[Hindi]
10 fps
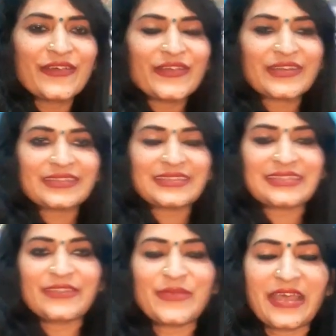और
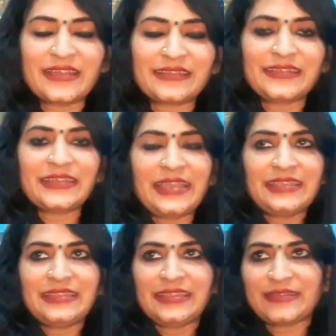तीसरी बात है
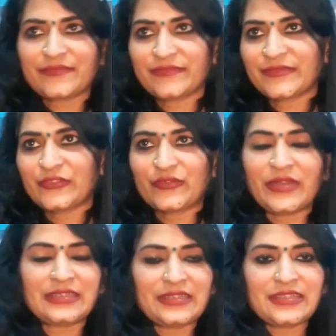ये जो
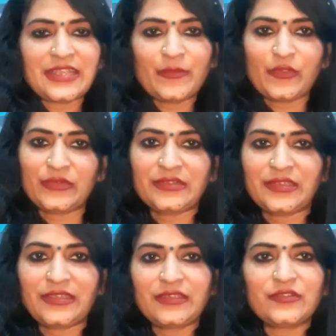अच्छे इंसान होने
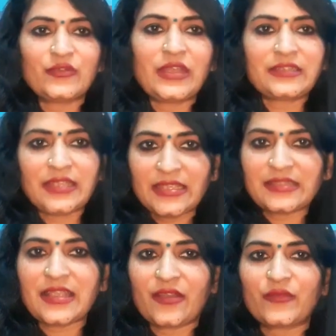चाहिए कि जो अच्छा
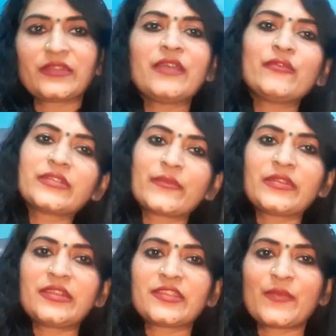इंसान होता है वो
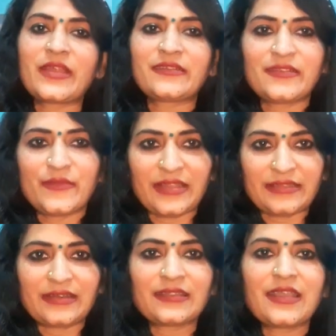सबसे रिस्पेक्ट से बात
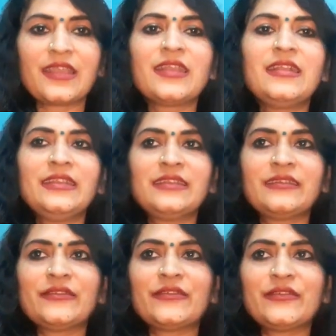करता है
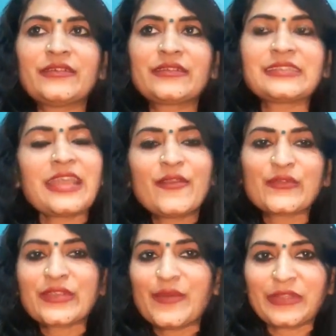और चाहे
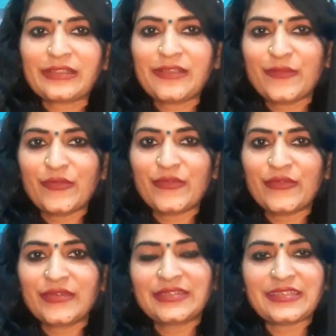उसका मतलब हो
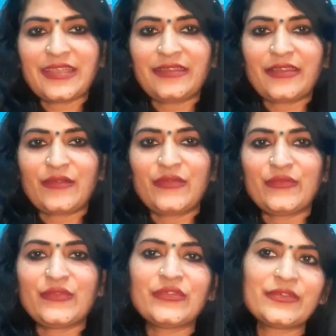चाहे ना हो
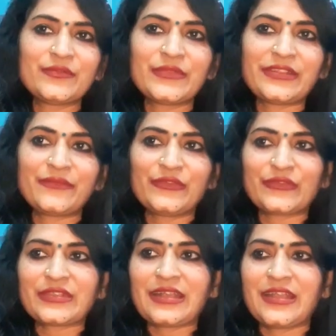वो मतलब
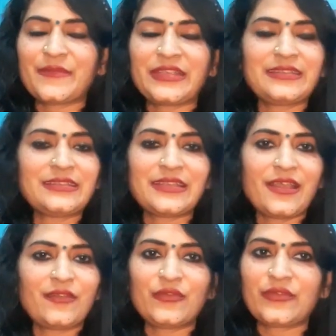उसका काम किसी से
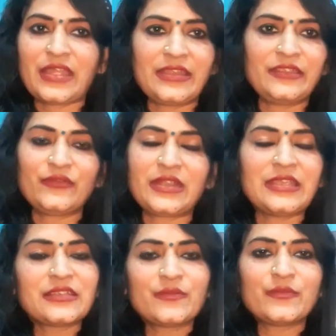हल हो रहा है नहीं हो रहा
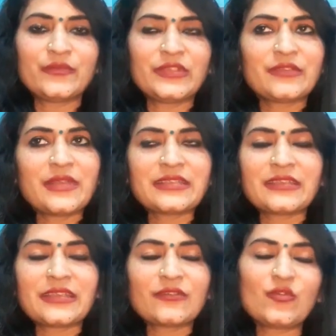है इस इस बात
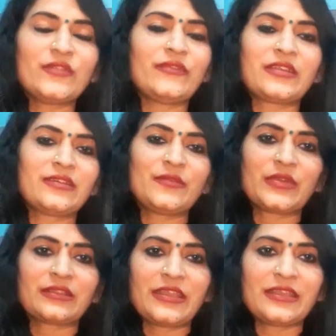से कोई फर्क नहीं
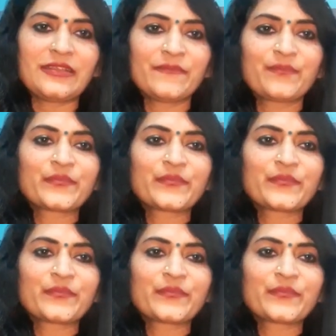पड़ता है